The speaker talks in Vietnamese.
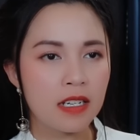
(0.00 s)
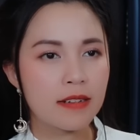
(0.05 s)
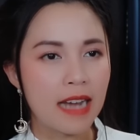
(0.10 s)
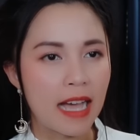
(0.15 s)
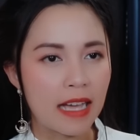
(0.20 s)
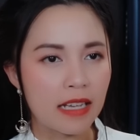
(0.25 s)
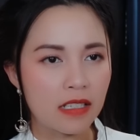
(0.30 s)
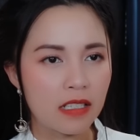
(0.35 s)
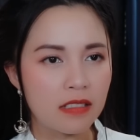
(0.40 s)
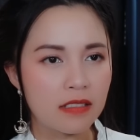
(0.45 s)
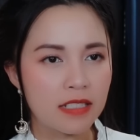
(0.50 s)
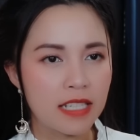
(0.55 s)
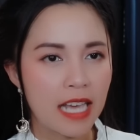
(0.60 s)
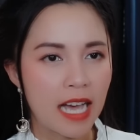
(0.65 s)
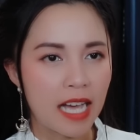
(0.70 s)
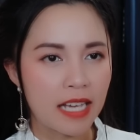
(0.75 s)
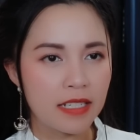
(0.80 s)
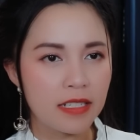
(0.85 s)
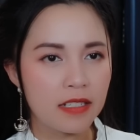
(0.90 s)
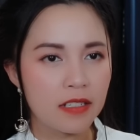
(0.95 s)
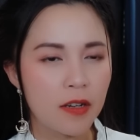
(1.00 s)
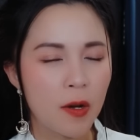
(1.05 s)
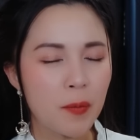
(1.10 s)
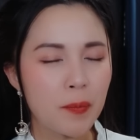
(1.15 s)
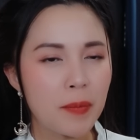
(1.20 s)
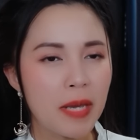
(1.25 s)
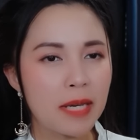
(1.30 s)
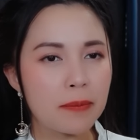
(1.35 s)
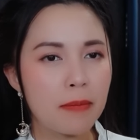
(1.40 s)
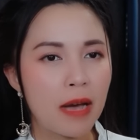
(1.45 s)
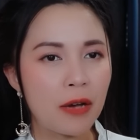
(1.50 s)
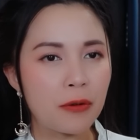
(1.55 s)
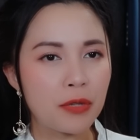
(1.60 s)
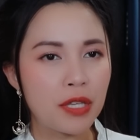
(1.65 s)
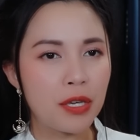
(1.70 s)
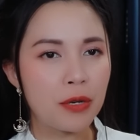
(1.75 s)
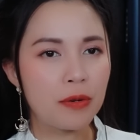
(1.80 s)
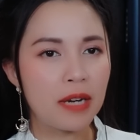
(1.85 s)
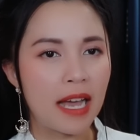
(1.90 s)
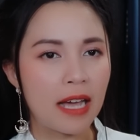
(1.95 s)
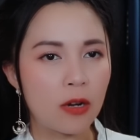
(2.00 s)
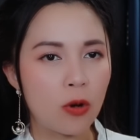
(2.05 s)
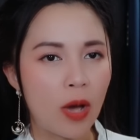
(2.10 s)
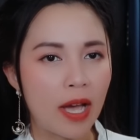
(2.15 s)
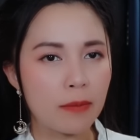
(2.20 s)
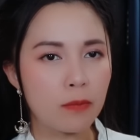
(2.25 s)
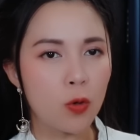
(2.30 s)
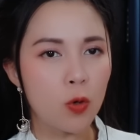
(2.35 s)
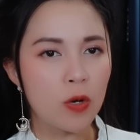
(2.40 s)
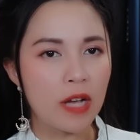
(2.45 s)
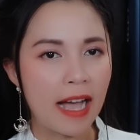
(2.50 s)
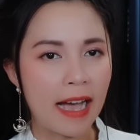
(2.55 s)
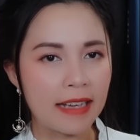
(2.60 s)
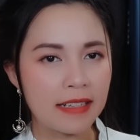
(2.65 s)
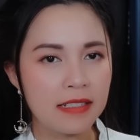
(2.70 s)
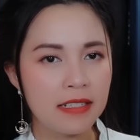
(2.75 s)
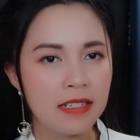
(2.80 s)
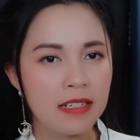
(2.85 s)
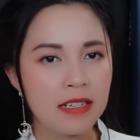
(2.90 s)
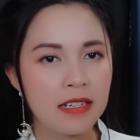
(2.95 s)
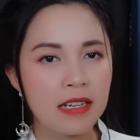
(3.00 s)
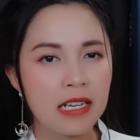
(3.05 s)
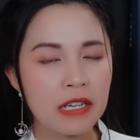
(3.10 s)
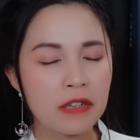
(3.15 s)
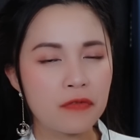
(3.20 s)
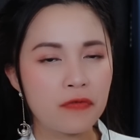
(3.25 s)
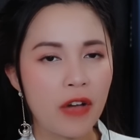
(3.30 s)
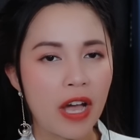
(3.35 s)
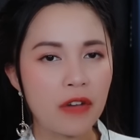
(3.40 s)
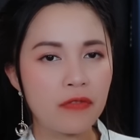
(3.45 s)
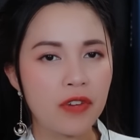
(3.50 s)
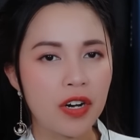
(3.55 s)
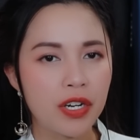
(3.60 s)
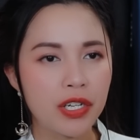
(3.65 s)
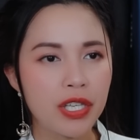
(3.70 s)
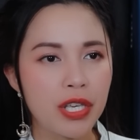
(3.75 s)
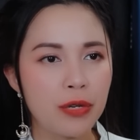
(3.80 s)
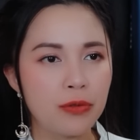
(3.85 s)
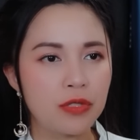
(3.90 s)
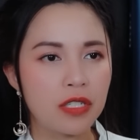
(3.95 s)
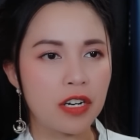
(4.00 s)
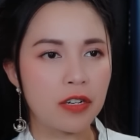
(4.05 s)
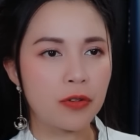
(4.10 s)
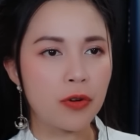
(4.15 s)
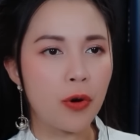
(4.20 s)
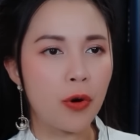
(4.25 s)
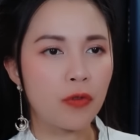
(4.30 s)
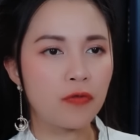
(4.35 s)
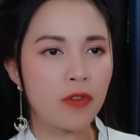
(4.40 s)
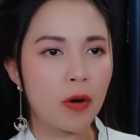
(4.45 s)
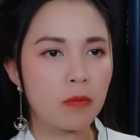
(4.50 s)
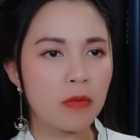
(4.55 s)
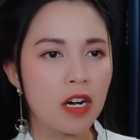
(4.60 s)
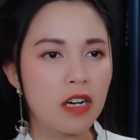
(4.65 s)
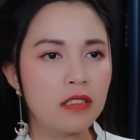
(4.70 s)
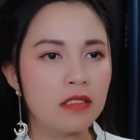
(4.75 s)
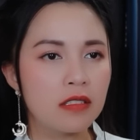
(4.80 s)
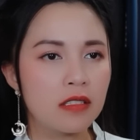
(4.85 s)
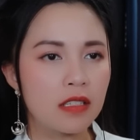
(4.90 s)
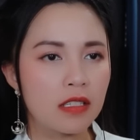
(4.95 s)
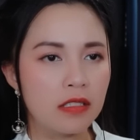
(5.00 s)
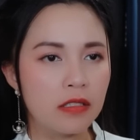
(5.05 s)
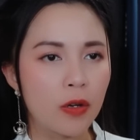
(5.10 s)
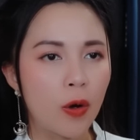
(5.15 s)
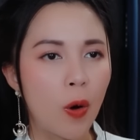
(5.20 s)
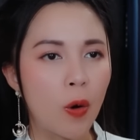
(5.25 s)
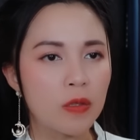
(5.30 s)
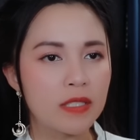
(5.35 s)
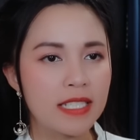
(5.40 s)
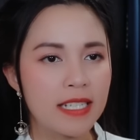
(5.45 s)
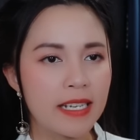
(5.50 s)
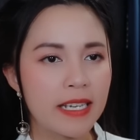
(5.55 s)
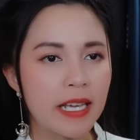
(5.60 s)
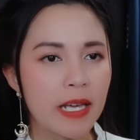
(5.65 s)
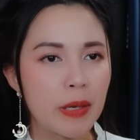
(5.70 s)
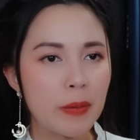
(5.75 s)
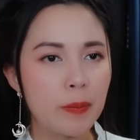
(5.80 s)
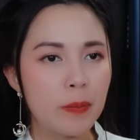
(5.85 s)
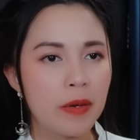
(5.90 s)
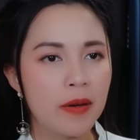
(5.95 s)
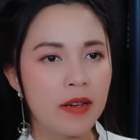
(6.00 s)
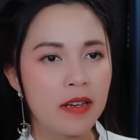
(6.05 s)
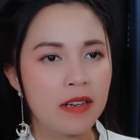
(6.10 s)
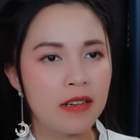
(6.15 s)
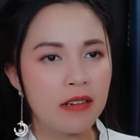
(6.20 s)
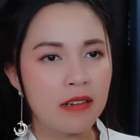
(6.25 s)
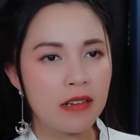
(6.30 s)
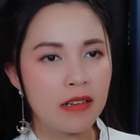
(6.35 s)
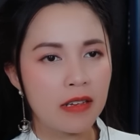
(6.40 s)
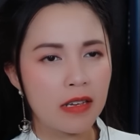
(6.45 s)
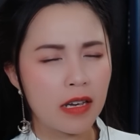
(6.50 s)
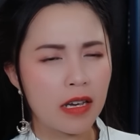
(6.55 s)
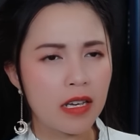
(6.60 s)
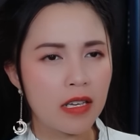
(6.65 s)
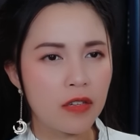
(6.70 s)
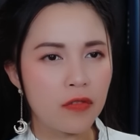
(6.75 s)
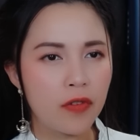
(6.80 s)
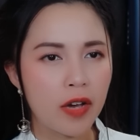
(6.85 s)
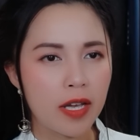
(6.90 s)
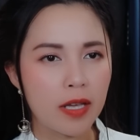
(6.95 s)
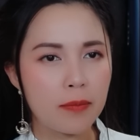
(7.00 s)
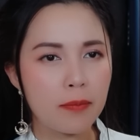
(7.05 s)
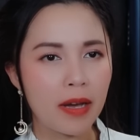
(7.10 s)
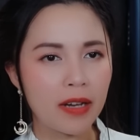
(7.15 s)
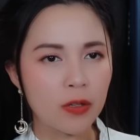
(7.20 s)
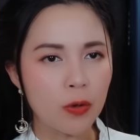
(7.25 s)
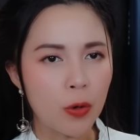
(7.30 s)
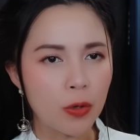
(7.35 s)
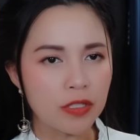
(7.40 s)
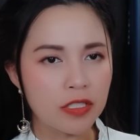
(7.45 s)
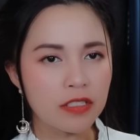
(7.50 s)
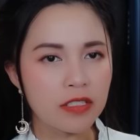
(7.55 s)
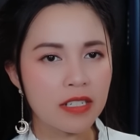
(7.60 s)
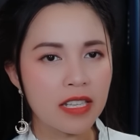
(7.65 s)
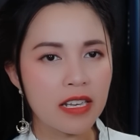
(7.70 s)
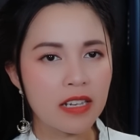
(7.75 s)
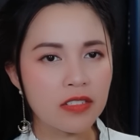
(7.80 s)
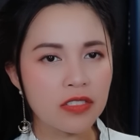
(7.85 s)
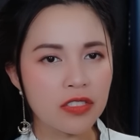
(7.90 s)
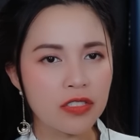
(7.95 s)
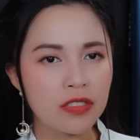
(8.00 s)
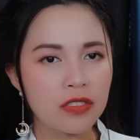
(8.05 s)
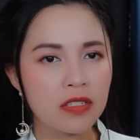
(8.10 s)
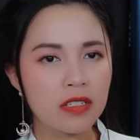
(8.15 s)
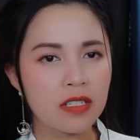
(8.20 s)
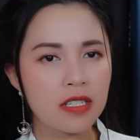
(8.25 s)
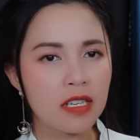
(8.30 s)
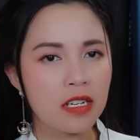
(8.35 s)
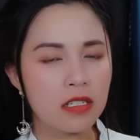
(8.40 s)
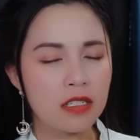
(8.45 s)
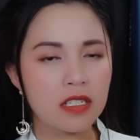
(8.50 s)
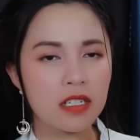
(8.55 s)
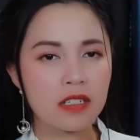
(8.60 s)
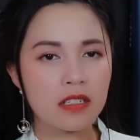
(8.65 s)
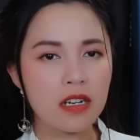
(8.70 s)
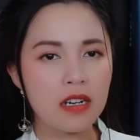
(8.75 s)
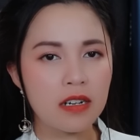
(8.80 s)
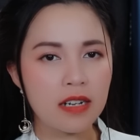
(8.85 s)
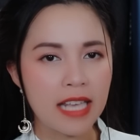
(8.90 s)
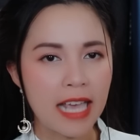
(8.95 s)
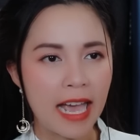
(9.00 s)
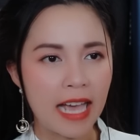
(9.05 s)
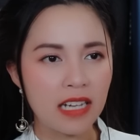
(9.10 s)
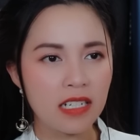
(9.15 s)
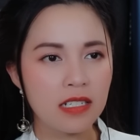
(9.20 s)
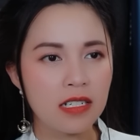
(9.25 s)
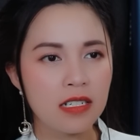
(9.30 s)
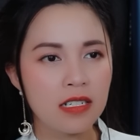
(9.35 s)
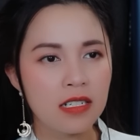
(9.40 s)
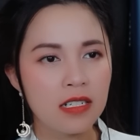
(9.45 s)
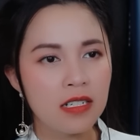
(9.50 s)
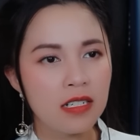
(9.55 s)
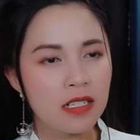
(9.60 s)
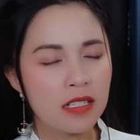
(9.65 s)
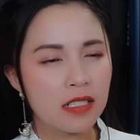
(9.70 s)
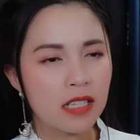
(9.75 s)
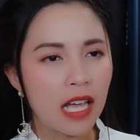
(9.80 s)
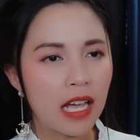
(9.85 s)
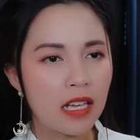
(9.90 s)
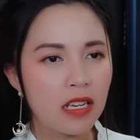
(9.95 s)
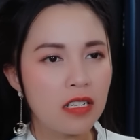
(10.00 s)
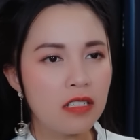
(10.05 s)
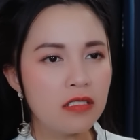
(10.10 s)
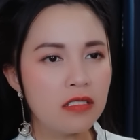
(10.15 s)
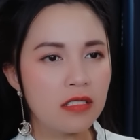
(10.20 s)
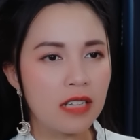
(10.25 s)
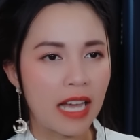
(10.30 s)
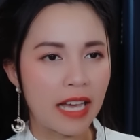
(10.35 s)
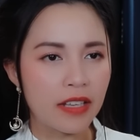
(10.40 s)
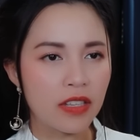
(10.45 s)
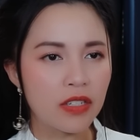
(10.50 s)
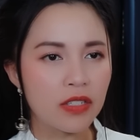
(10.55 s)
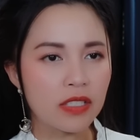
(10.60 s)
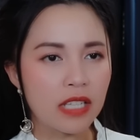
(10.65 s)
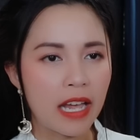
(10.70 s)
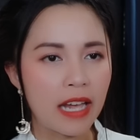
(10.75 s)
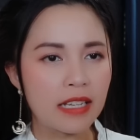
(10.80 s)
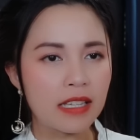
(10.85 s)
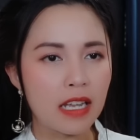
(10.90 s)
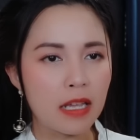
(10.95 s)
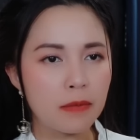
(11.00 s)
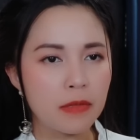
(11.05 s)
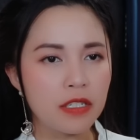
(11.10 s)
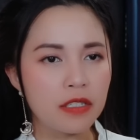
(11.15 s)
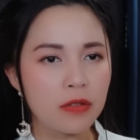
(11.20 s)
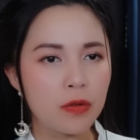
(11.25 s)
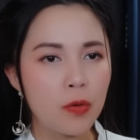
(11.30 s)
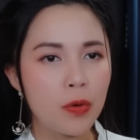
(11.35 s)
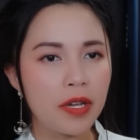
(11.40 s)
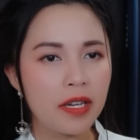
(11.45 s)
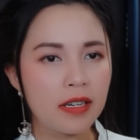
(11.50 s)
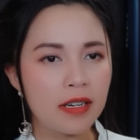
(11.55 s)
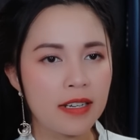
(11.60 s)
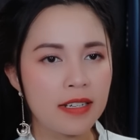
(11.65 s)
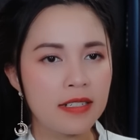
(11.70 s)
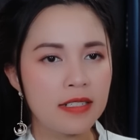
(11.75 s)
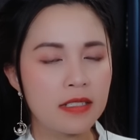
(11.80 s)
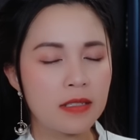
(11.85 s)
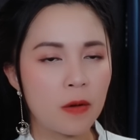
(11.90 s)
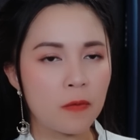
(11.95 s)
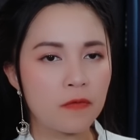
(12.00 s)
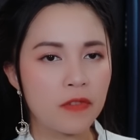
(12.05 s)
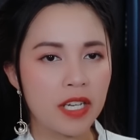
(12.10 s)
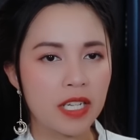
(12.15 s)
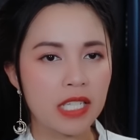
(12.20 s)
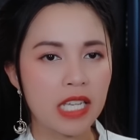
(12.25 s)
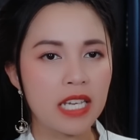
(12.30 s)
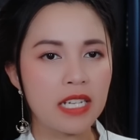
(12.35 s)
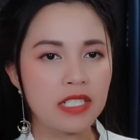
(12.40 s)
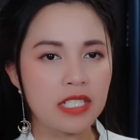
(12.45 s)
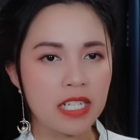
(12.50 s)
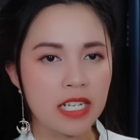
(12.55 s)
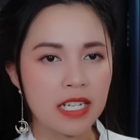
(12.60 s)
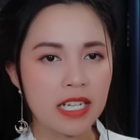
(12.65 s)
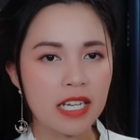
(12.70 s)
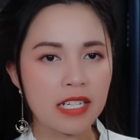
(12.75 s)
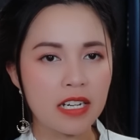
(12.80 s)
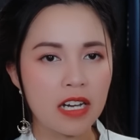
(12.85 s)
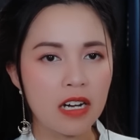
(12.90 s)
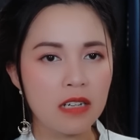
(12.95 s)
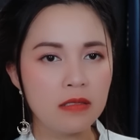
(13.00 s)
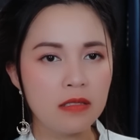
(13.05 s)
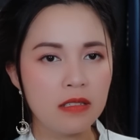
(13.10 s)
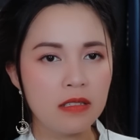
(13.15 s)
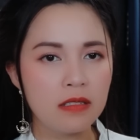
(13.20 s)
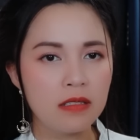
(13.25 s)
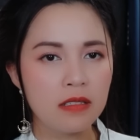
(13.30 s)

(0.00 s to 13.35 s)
đã từng giải không biết bao nhiêu là loại bùa ngải, phá vỡ nhiều trận đồ phong ấn từ cổ chí kim. Ấy vậy mà ngồi trước chiếc trường nhìn rất đơn giản, thầy Lương lại chưa thể tìm được nguyên lý trong việc thi triển kết ấn.